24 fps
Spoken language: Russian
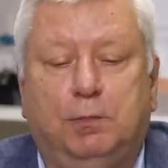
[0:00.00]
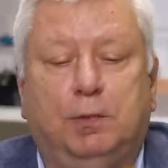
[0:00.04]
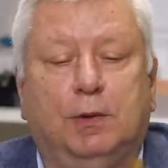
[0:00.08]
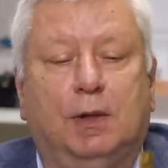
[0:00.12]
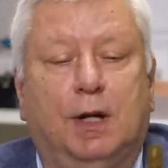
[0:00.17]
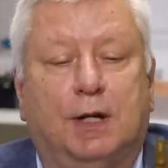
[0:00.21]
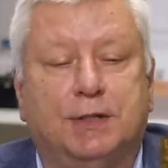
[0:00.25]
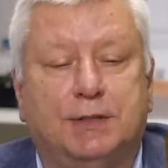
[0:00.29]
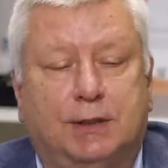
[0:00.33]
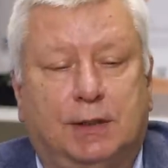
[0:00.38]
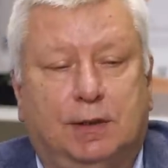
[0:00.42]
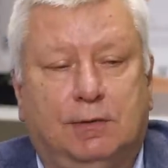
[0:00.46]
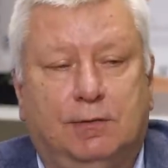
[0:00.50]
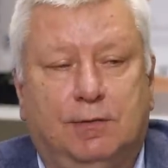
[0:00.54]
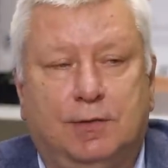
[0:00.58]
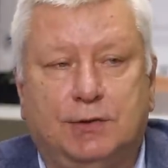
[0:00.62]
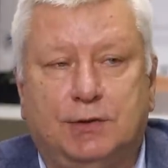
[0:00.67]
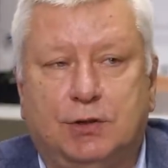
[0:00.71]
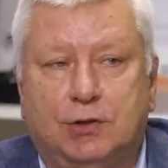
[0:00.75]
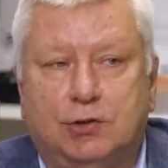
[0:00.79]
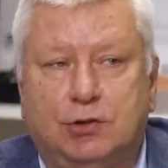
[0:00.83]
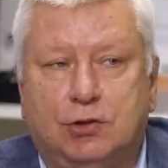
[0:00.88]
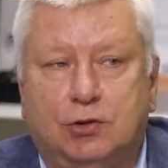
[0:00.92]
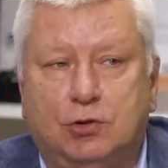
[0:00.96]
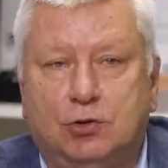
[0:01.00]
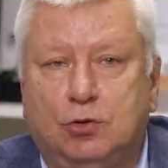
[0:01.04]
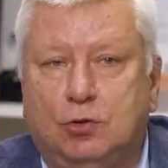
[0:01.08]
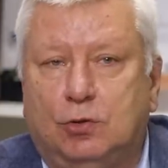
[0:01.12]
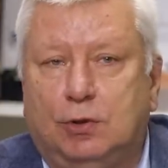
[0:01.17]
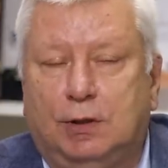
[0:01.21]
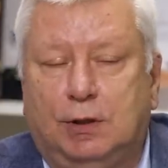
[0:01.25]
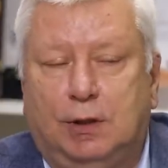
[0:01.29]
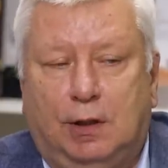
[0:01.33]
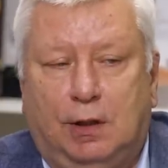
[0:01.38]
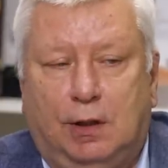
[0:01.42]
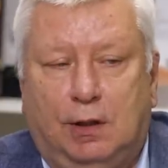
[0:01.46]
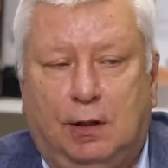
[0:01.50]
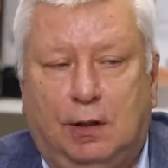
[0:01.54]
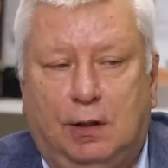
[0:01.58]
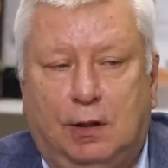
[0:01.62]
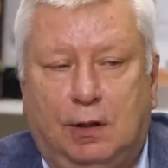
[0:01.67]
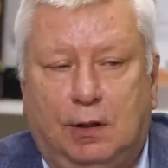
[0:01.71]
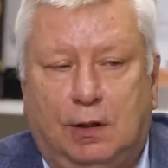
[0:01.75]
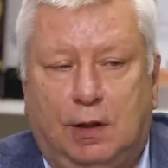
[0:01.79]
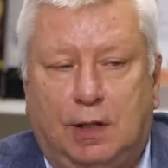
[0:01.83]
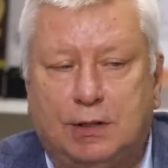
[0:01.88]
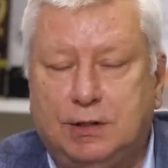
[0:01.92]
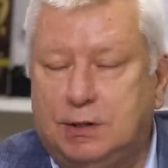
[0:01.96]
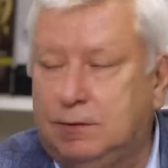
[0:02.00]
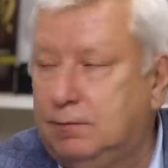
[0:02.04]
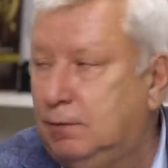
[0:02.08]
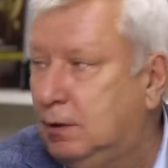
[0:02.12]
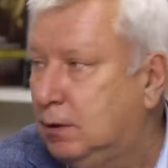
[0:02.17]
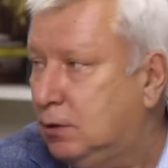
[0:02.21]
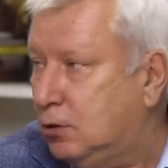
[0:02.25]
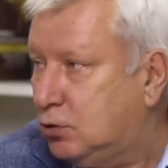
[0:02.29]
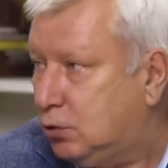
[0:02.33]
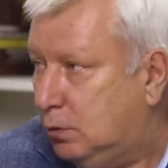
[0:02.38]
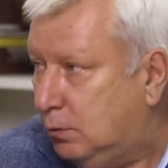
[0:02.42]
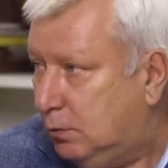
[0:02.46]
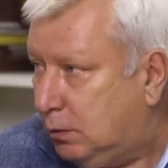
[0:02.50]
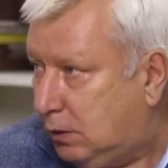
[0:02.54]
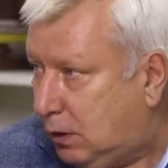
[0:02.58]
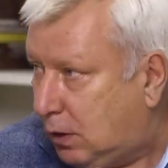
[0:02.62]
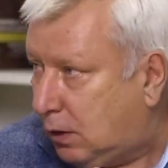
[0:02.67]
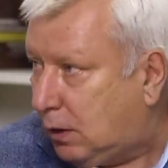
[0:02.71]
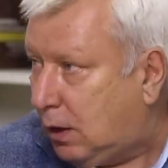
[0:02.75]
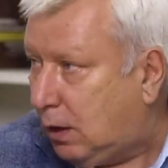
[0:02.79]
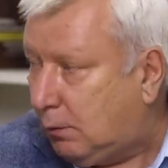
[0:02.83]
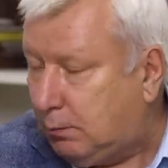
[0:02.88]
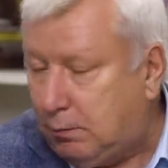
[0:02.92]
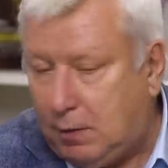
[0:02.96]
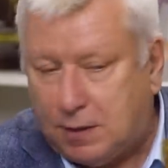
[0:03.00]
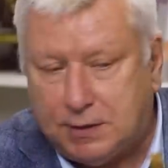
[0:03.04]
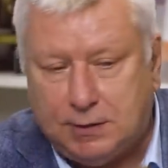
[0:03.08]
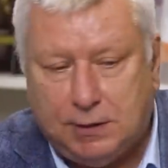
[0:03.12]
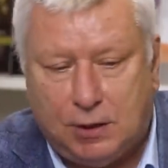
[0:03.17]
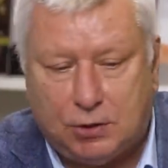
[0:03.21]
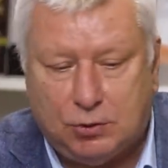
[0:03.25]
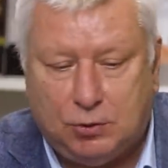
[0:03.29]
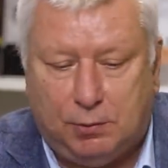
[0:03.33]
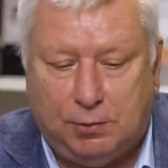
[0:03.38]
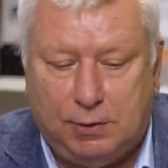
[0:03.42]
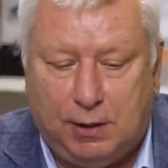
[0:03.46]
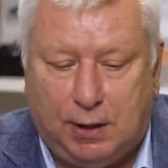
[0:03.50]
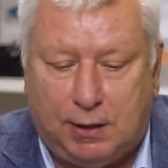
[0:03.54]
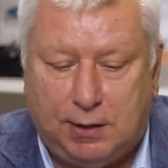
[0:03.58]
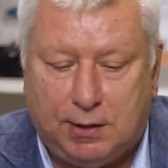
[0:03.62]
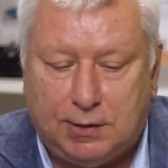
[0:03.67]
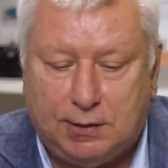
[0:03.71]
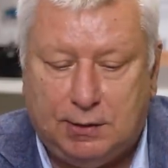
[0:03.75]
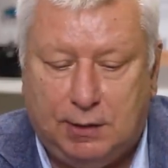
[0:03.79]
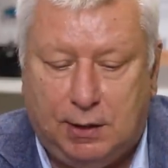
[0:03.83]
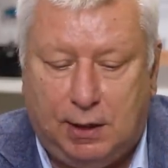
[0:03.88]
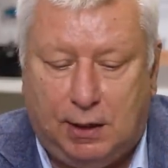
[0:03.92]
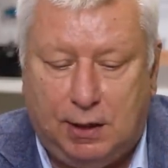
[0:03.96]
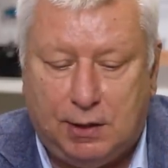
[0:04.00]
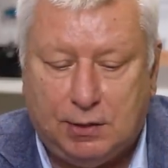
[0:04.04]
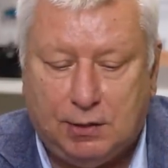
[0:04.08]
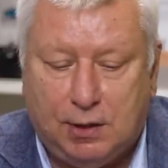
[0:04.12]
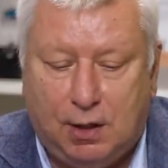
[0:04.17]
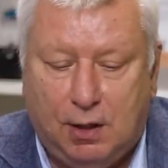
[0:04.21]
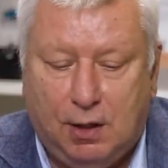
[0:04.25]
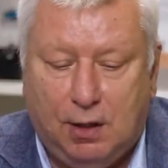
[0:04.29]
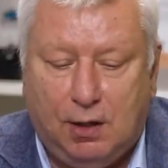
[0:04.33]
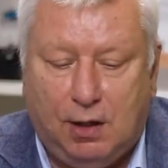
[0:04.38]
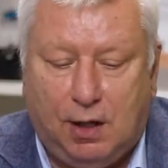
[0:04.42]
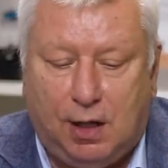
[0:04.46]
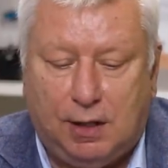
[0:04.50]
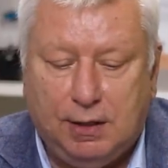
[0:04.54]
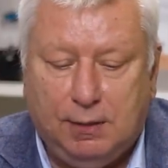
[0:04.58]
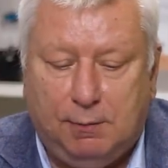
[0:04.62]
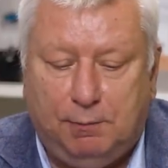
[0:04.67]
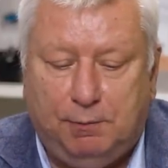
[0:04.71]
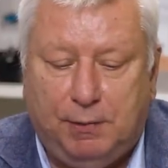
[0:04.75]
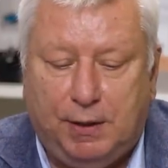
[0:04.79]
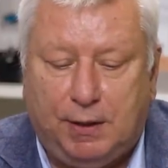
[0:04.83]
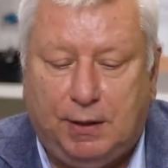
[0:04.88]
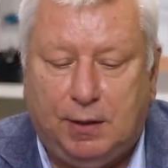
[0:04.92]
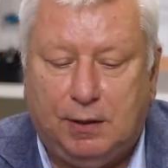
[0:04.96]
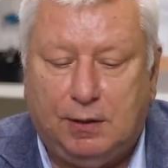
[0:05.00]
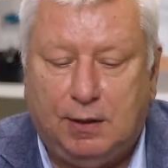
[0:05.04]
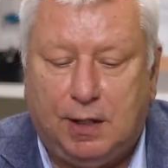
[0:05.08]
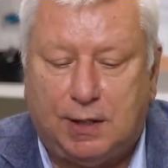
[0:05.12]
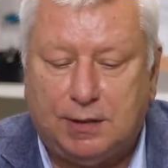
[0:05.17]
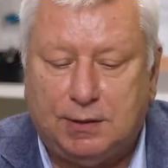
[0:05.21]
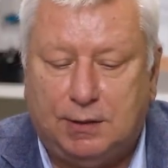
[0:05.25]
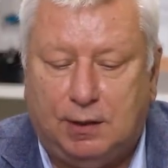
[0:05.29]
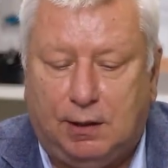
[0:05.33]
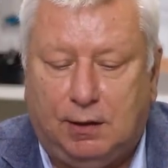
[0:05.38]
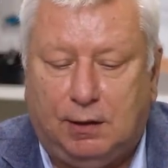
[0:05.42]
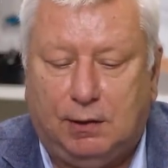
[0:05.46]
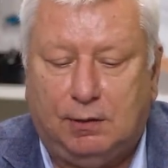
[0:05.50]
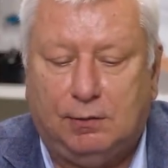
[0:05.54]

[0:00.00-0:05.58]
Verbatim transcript: пластиковые, защищенные от света, чтобы так как масла, чтобы не окислялись, они прекрасно